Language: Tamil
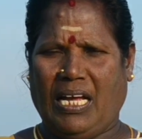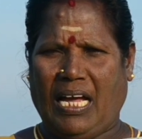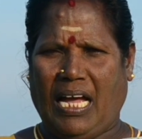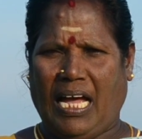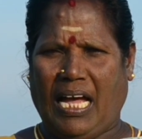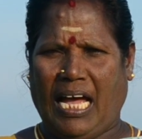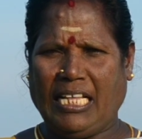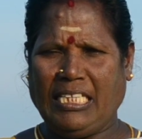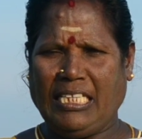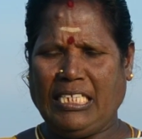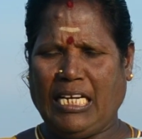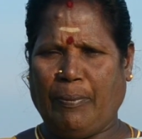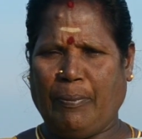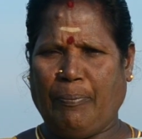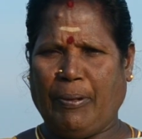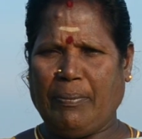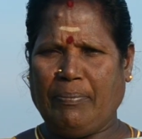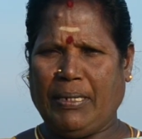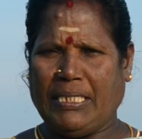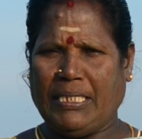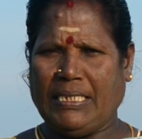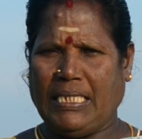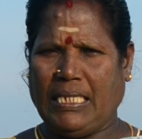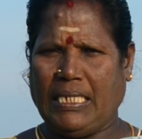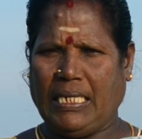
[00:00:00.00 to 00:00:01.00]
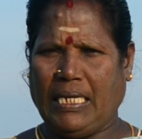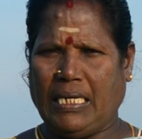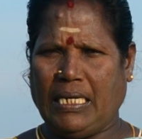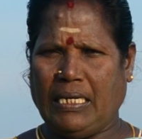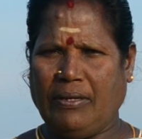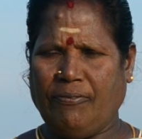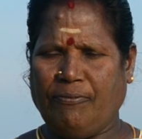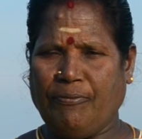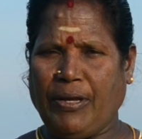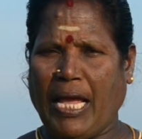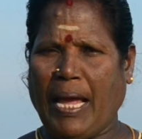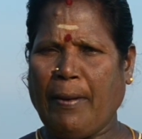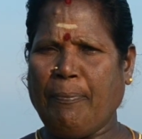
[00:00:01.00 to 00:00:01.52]
அதுக்கப்புறம் பார்த்திங்கன்னா
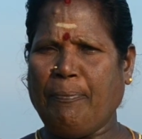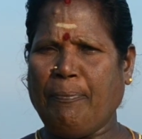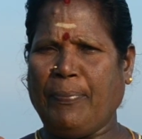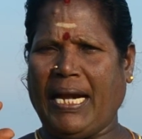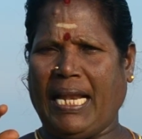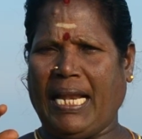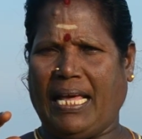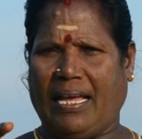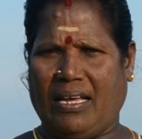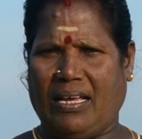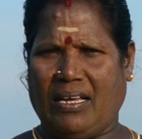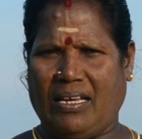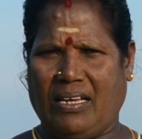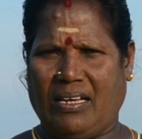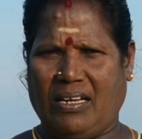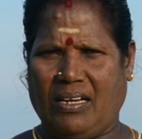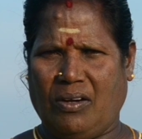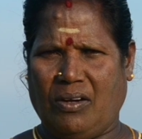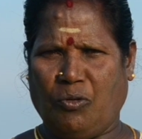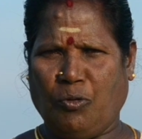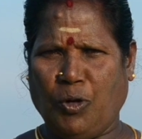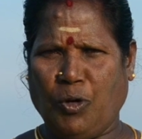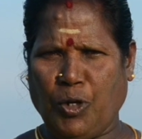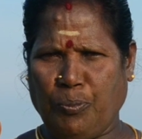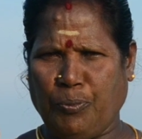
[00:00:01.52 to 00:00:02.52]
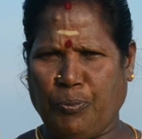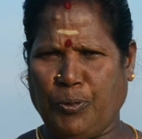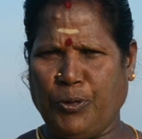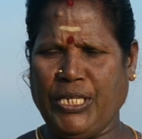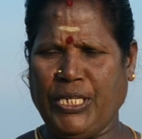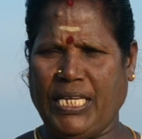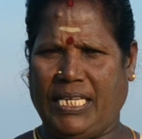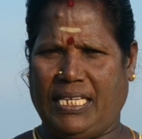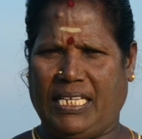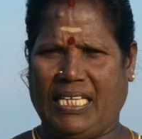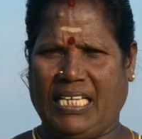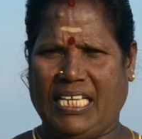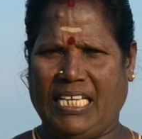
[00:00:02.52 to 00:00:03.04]
வேப்பலை ஒரு புடி
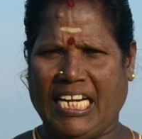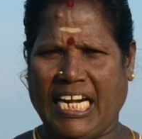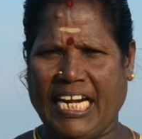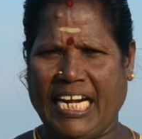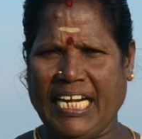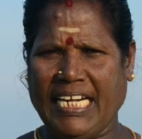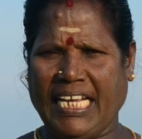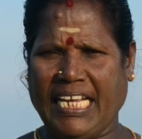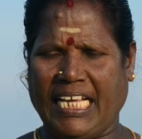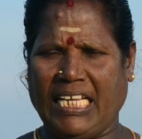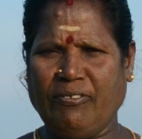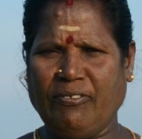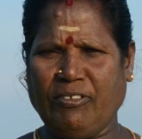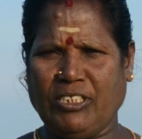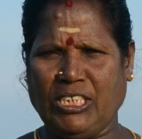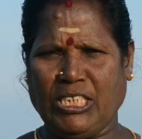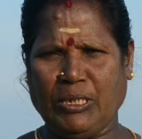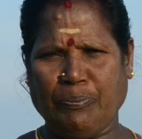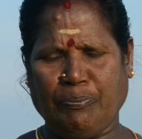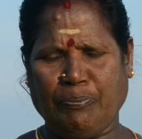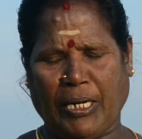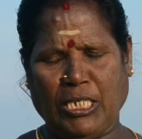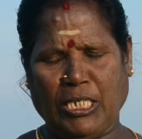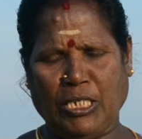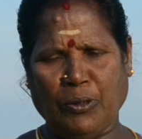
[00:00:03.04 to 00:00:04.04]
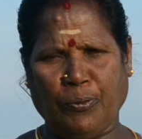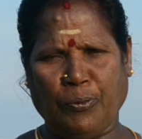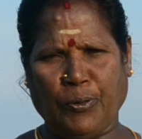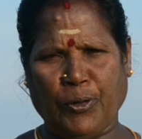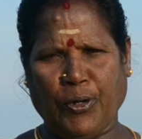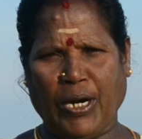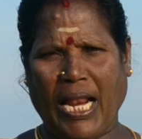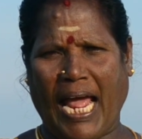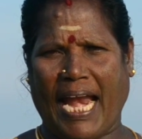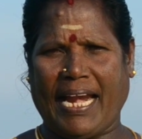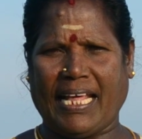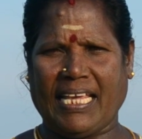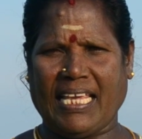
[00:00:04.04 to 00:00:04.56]
ரெண்டையும் வச்சு பட்டு
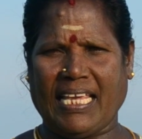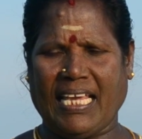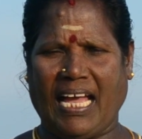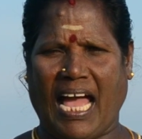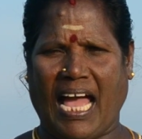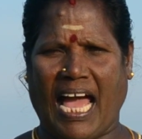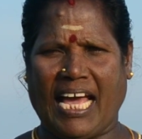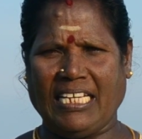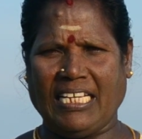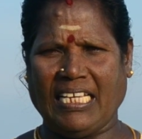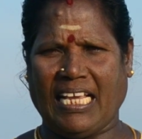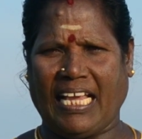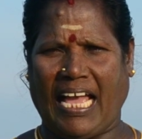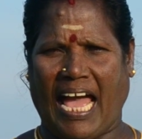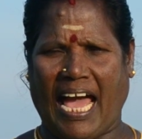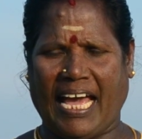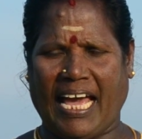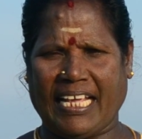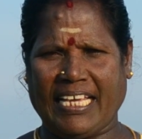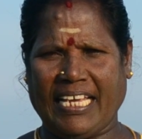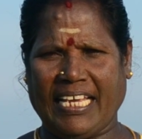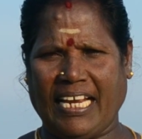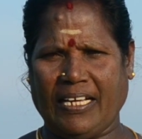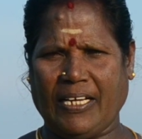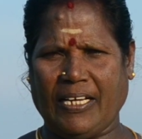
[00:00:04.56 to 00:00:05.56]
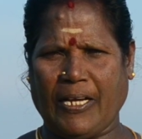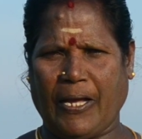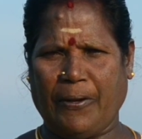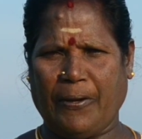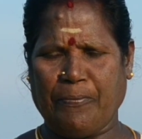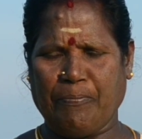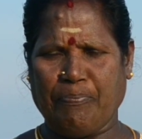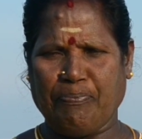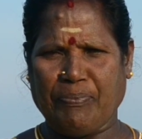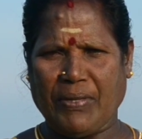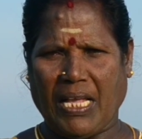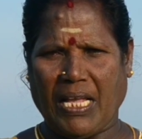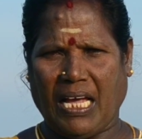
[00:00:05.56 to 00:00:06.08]
போல் அரைக்க அரைக்க அரைக்கணுங்க
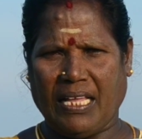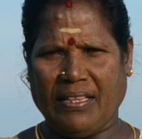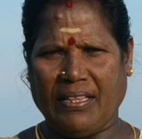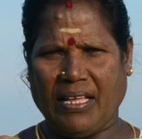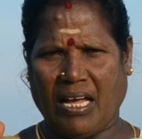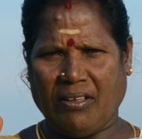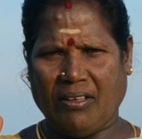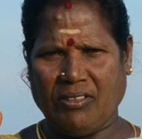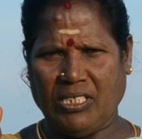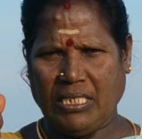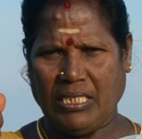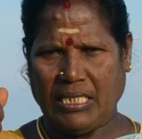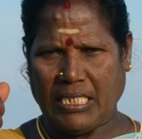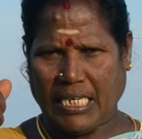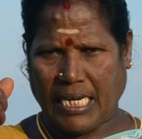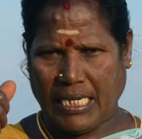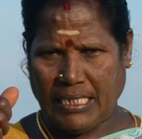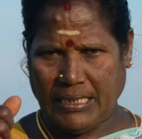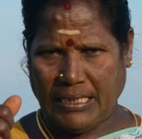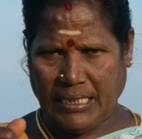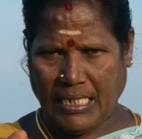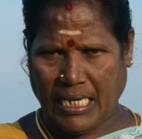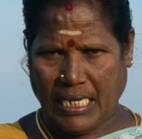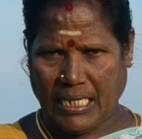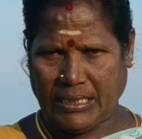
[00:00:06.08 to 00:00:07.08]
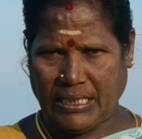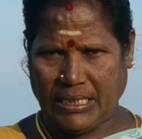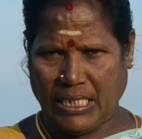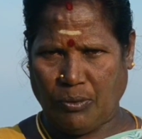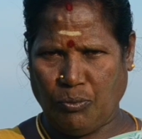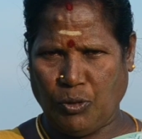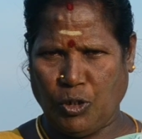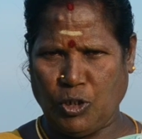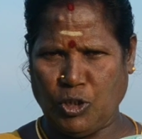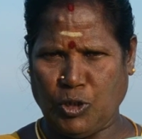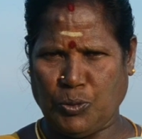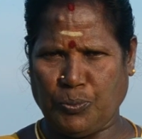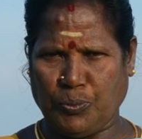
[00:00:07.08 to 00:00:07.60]
அதாவது கருஞ்சீரகத்தில்
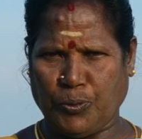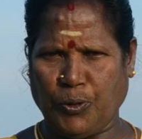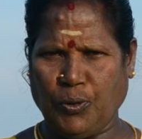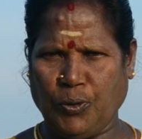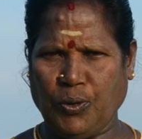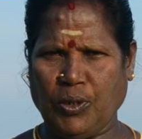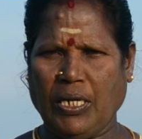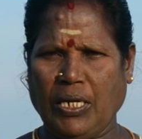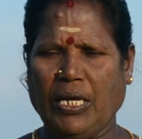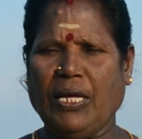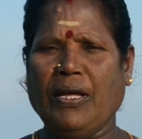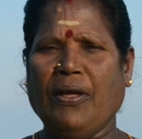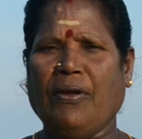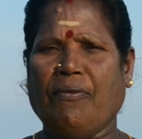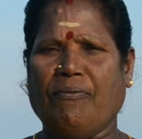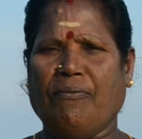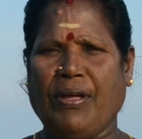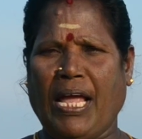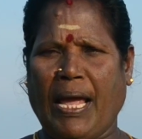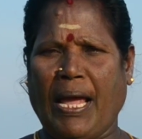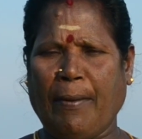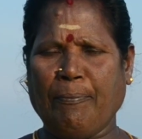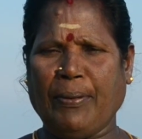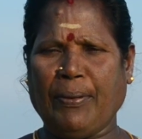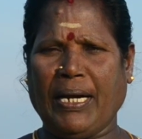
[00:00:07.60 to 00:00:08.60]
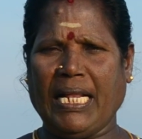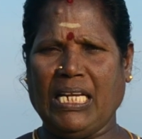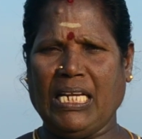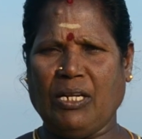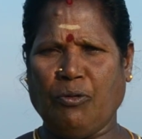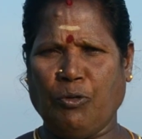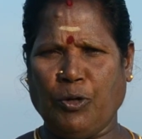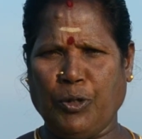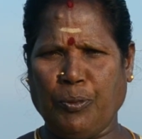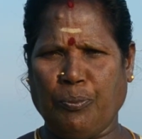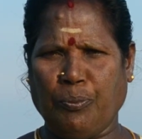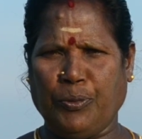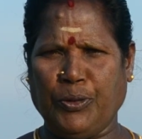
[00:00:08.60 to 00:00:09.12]
ஒரு ஸ்பூன் வேப்பலையில்
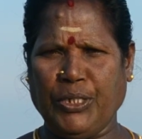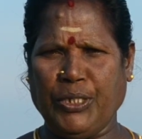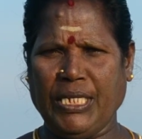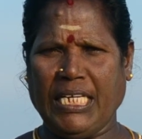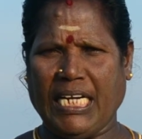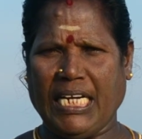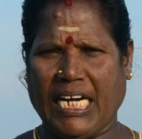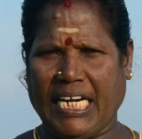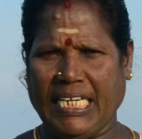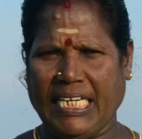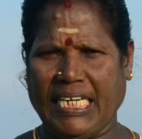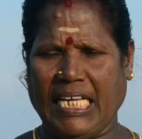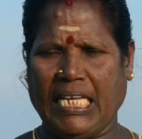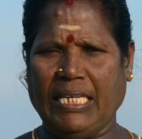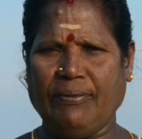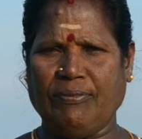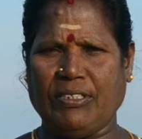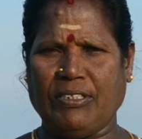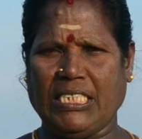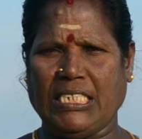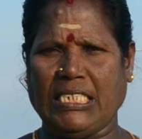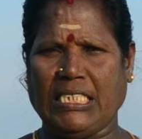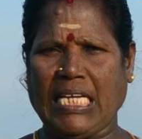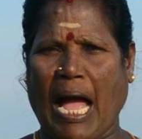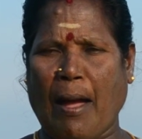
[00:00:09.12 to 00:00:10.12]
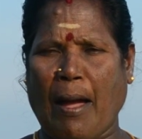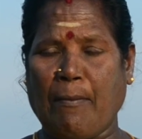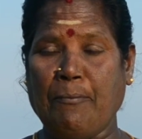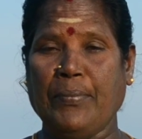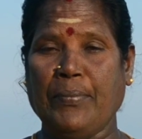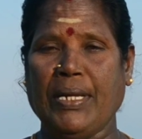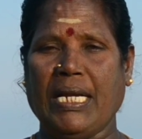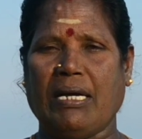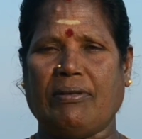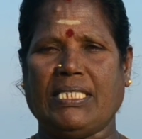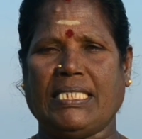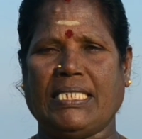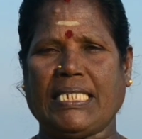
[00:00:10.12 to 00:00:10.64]
ஒரு புடி ரெண்டையும் வச்சு
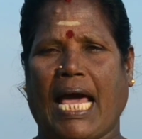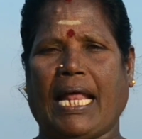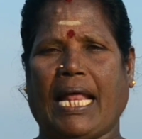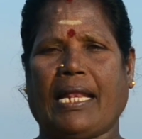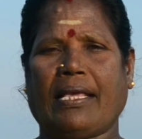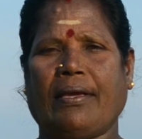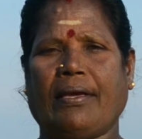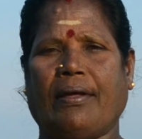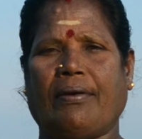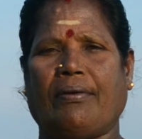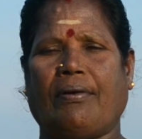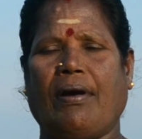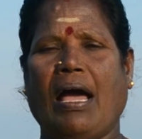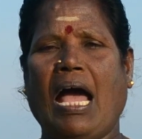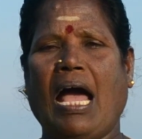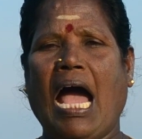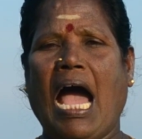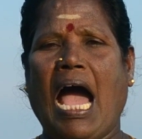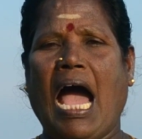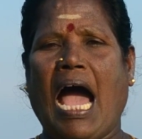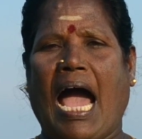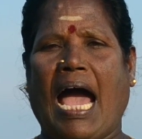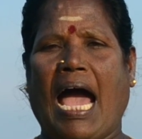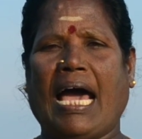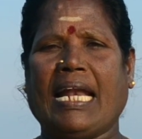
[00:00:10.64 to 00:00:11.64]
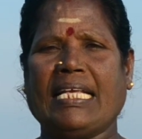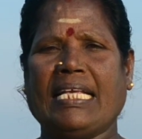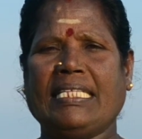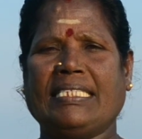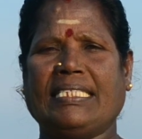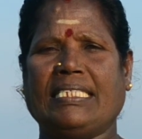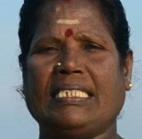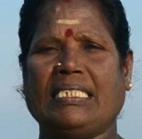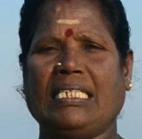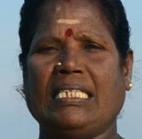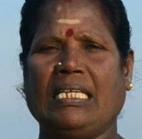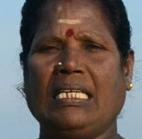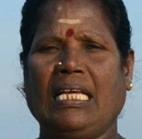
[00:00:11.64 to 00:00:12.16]
அம்மியில் வச்சு அரைக்கணும் அரைச்சி